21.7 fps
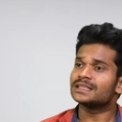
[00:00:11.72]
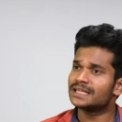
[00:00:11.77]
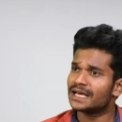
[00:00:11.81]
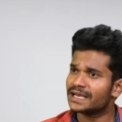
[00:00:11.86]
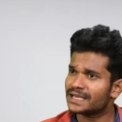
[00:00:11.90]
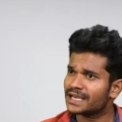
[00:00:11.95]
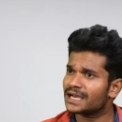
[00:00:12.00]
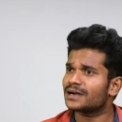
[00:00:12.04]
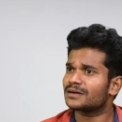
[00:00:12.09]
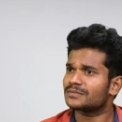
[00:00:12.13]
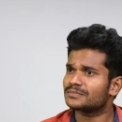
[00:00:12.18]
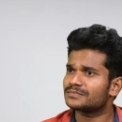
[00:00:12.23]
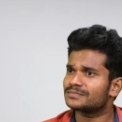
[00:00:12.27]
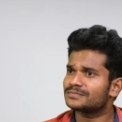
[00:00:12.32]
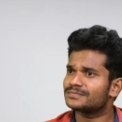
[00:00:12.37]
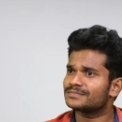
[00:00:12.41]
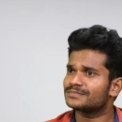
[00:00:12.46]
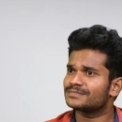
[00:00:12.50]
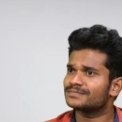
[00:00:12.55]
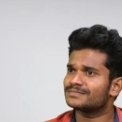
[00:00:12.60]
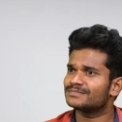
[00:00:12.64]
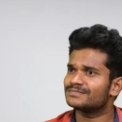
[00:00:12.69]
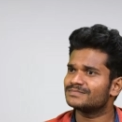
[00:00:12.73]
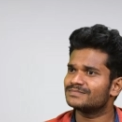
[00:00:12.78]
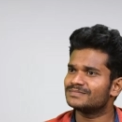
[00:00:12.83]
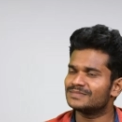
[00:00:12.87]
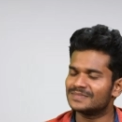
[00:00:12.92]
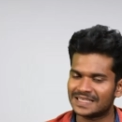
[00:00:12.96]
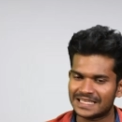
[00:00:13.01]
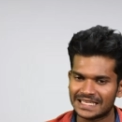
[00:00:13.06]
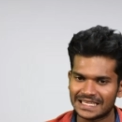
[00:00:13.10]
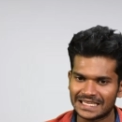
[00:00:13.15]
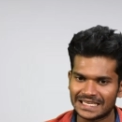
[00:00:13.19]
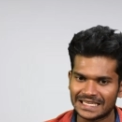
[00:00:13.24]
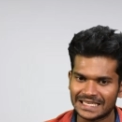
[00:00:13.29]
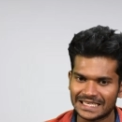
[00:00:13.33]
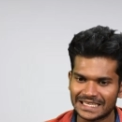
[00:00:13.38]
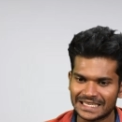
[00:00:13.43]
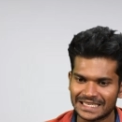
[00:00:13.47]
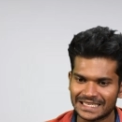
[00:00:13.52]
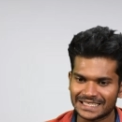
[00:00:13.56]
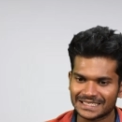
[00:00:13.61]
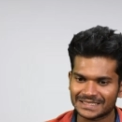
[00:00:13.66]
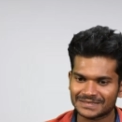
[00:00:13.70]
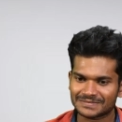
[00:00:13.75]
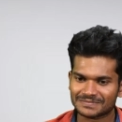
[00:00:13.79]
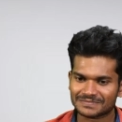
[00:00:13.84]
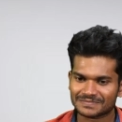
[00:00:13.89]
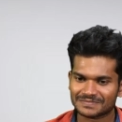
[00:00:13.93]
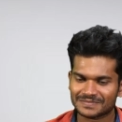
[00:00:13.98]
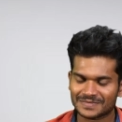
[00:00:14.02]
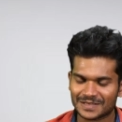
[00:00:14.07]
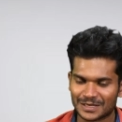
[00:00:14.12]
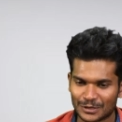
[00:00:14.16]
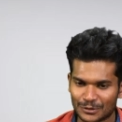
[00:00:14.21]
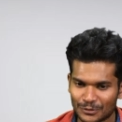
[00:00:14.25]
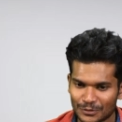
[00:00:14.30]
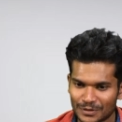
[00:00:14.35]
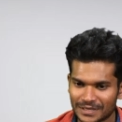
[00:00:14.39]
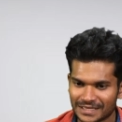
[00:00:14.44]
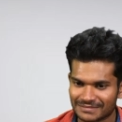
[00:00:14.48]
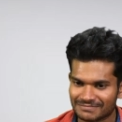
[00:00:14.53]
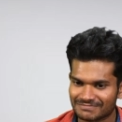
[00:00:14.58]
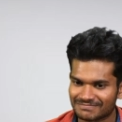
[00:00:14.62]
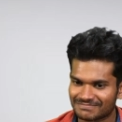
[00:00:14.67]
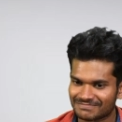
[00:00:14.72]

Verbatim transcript: దయ దీనిలోని